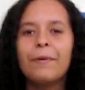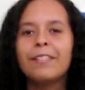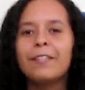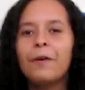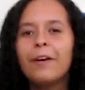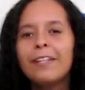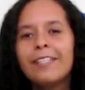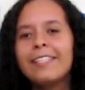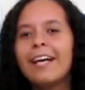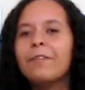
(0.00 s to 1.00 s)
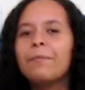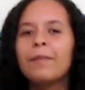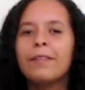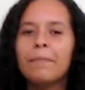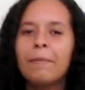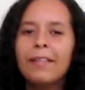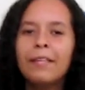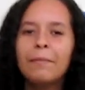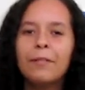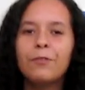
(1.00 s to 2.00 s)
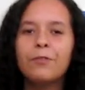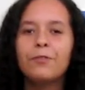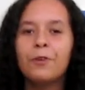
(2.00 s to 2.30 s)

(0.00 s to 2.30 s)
passeio organizado pelo Departamento